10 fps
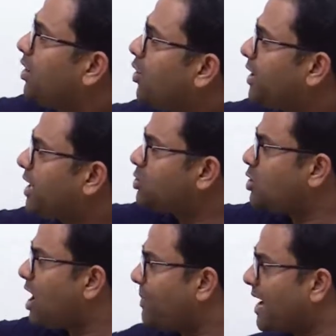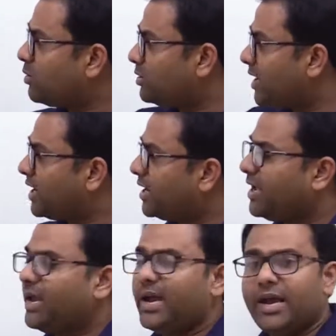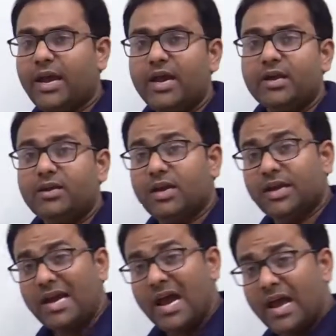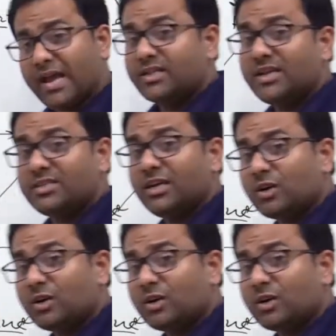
और ये जो आप एरो देख रहे हैं ये क्या है एक तरह से